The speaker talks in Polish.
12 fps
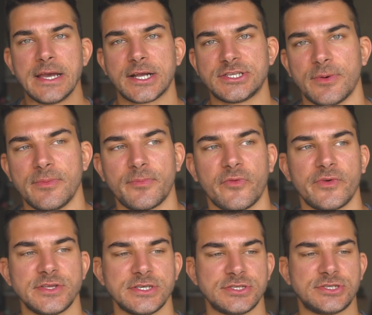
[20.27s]
chciałbym
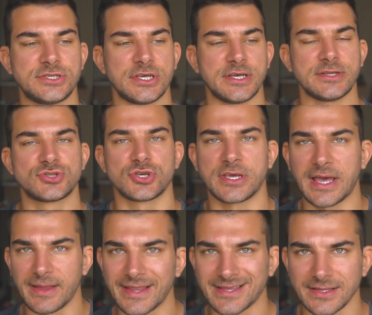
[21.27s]
powiedzieć, e, co
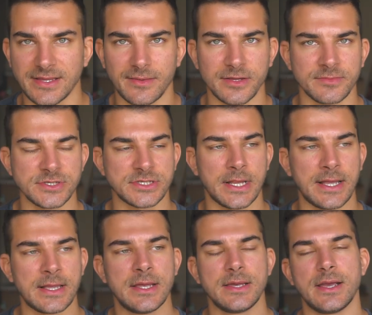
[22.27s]
ja na ten temat
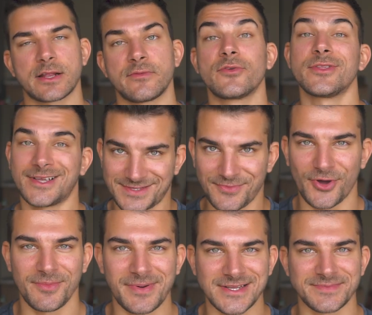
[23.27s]
myślę, jak to wygląda z
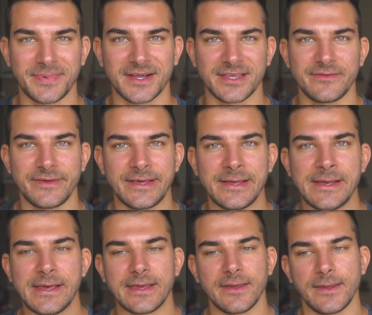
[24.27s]
mojej perspektywy
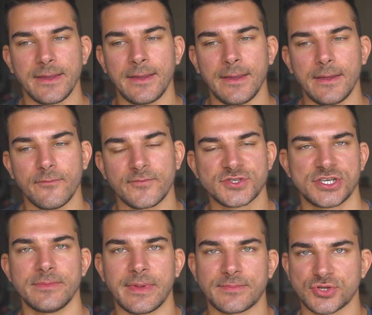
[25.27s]
i w
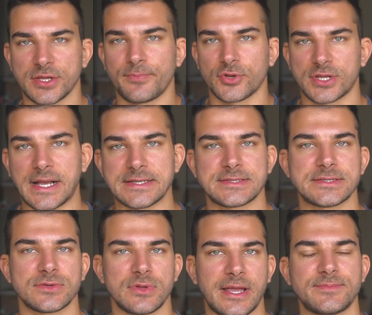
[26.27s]
czym na przykład podcasty
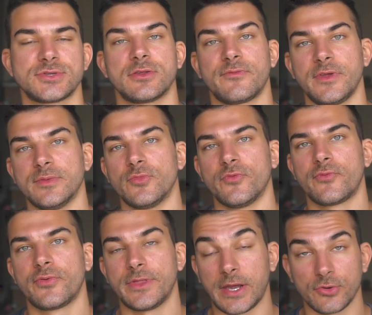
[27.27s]
są lepsze od
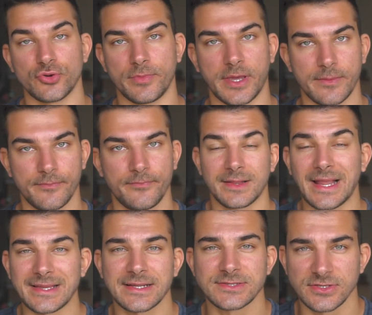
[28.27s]
filmów na YouTubie.
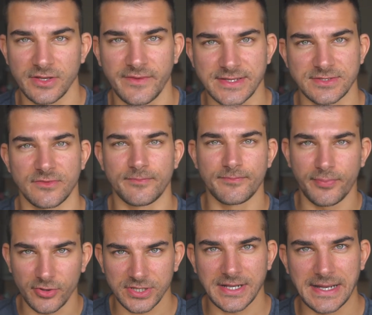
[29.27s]
Dla tych, co nie wiedzą,
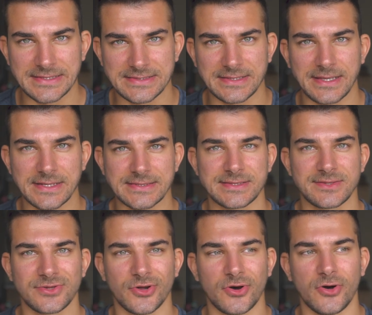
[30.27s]
podcast
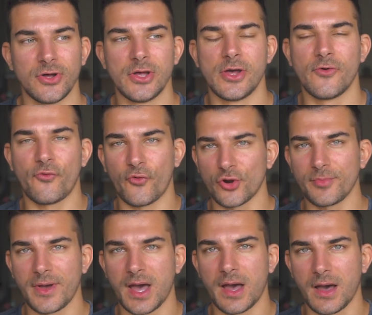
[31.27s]
jest to
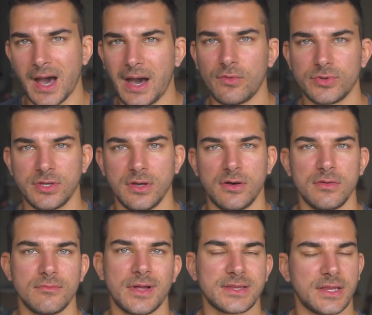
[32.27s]
forma
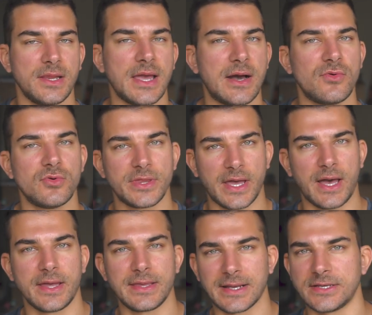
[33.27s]
audio, materiału
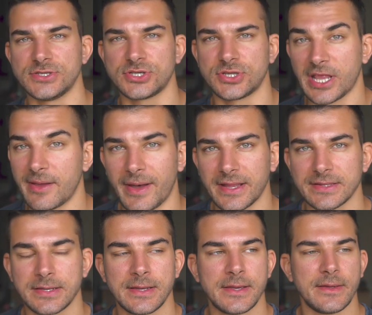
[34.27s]
na jakiś
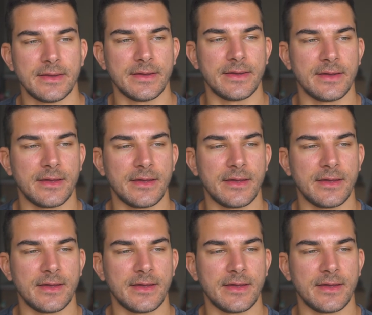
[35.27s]
temat, yy,